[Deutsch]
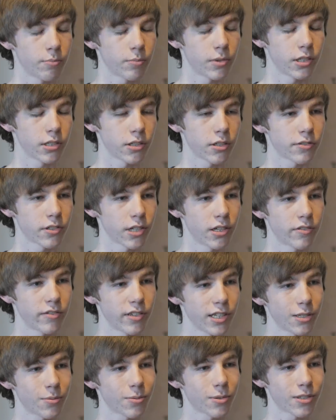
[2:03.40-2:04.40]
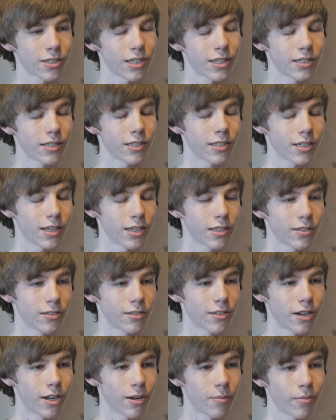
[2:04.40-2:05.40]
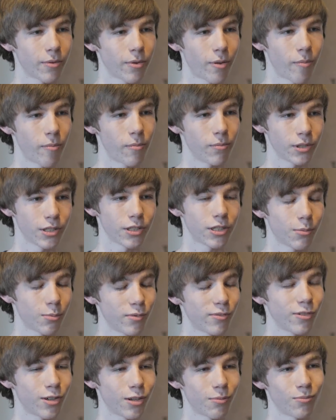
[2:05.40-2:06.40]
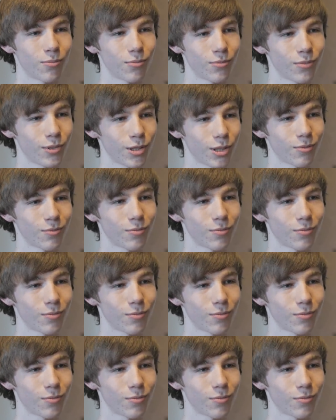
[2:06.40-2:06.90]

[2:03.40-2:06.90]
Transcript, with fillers: bin ich auf seine Facebook-Seite gegangen und habe ähm, mich da beworben. Ja.